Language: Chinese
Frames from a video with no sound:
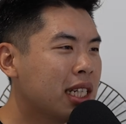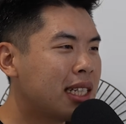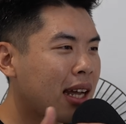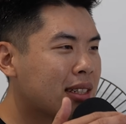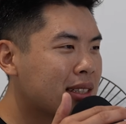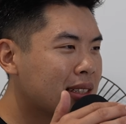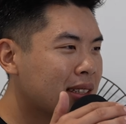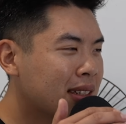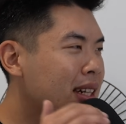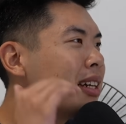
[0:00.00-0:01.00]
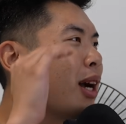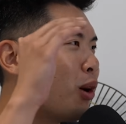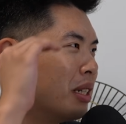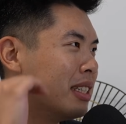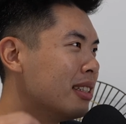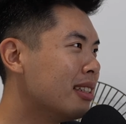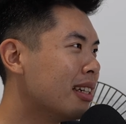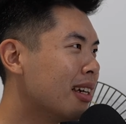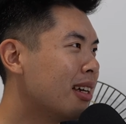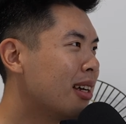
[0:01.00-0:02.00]
你讲的是更高的境界，
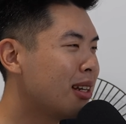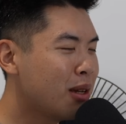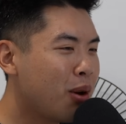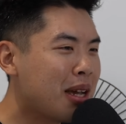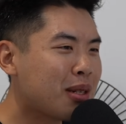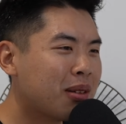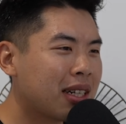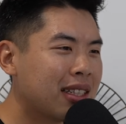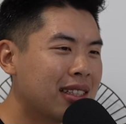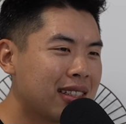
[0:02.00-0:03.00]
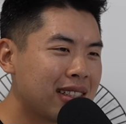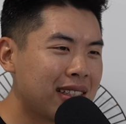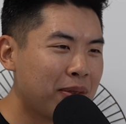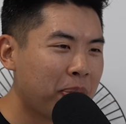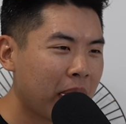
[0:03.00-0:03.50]
更高境界。另外一种可能是